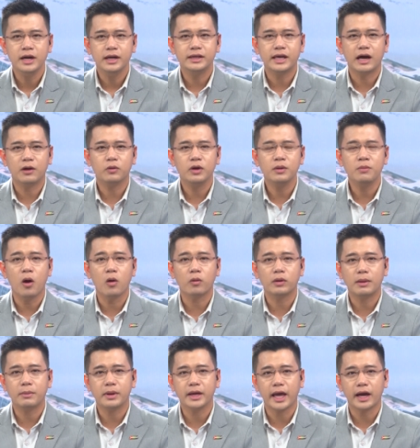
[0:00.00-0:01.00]
vào quý 1
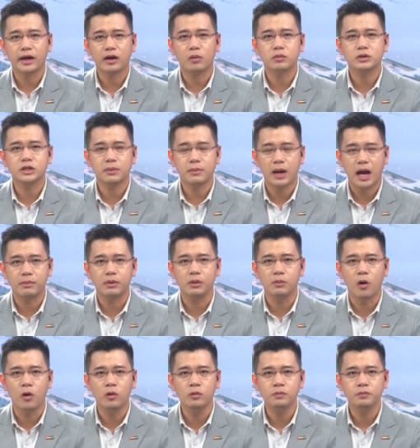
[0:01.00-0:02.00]
năm
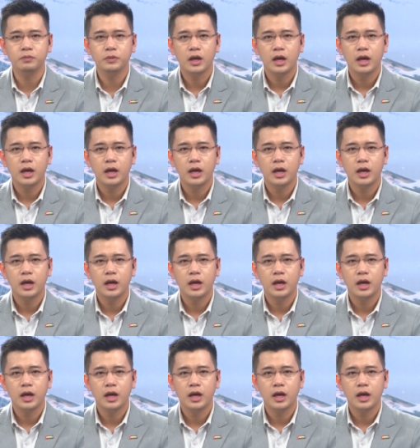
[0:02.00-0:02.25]
2024.